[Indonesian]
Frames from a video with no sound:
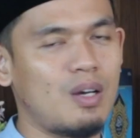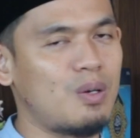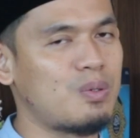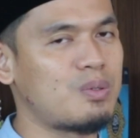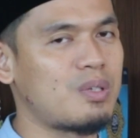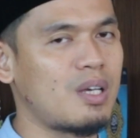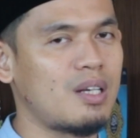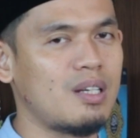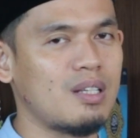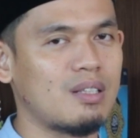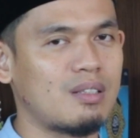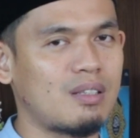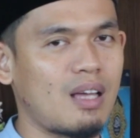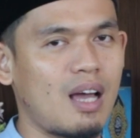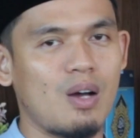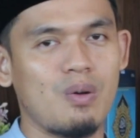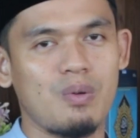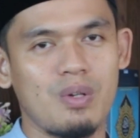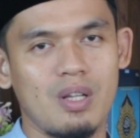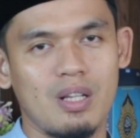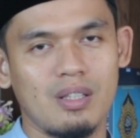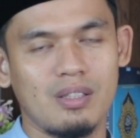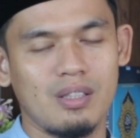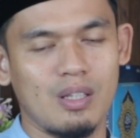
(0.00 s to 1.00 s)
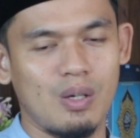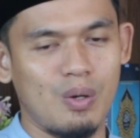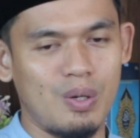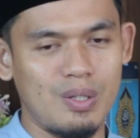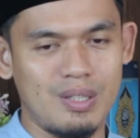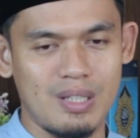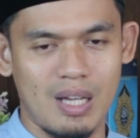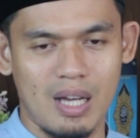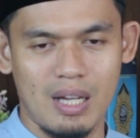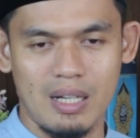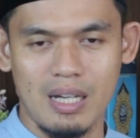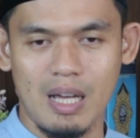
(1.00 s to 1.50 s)
tidak usah ditawil,
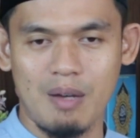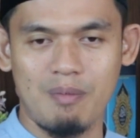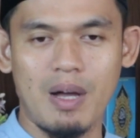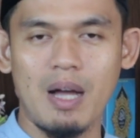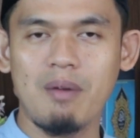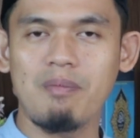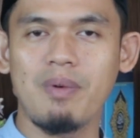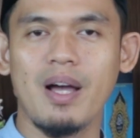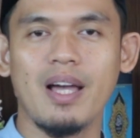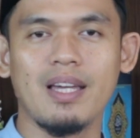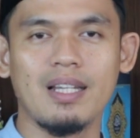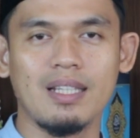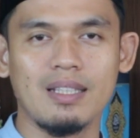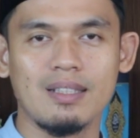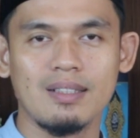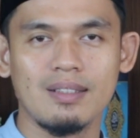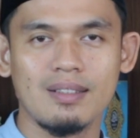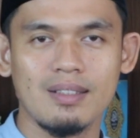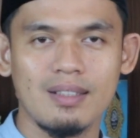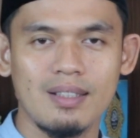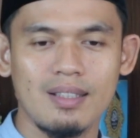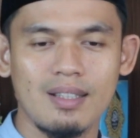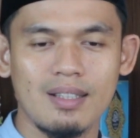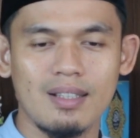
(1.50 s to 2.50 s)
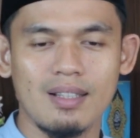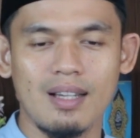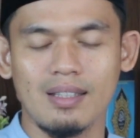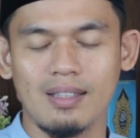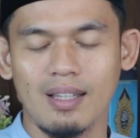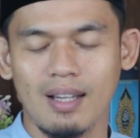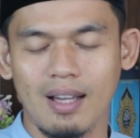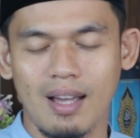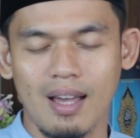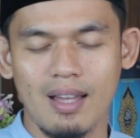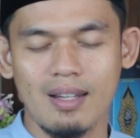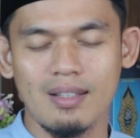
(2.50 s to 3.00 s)
tidak usah diapa-apain.
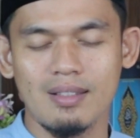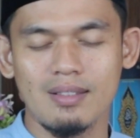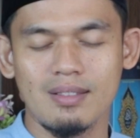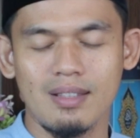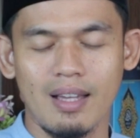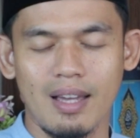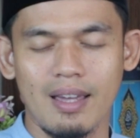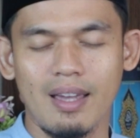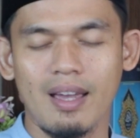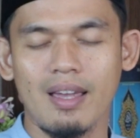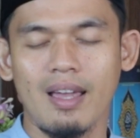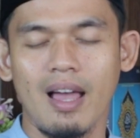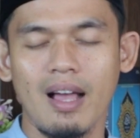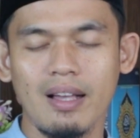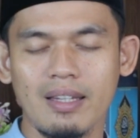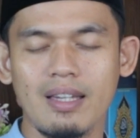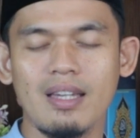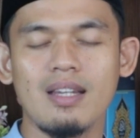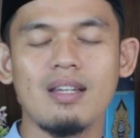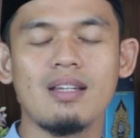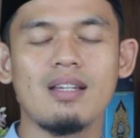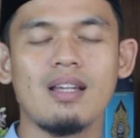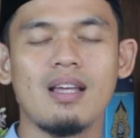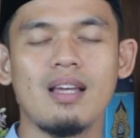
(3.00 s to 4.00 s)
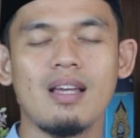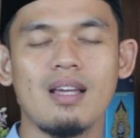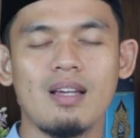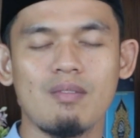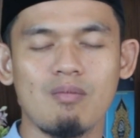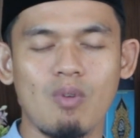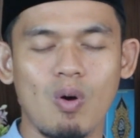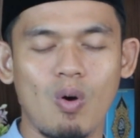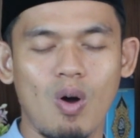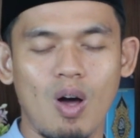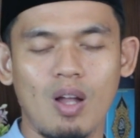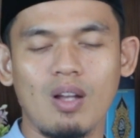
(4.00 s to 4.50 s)
Katakan, saya yakin
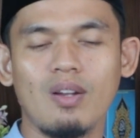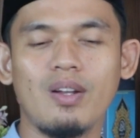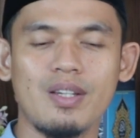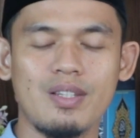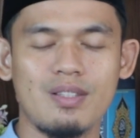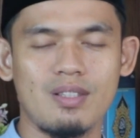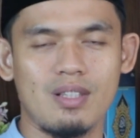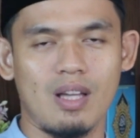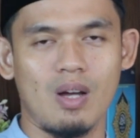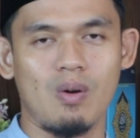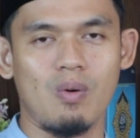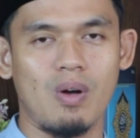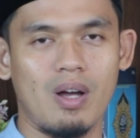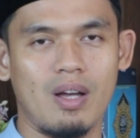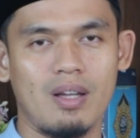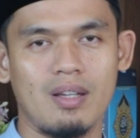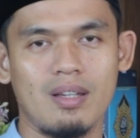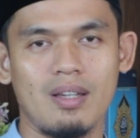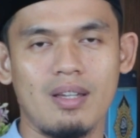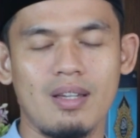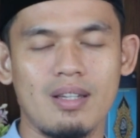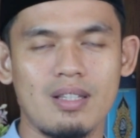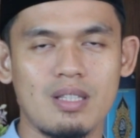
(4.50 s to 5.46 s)
bahwa Allah istawa.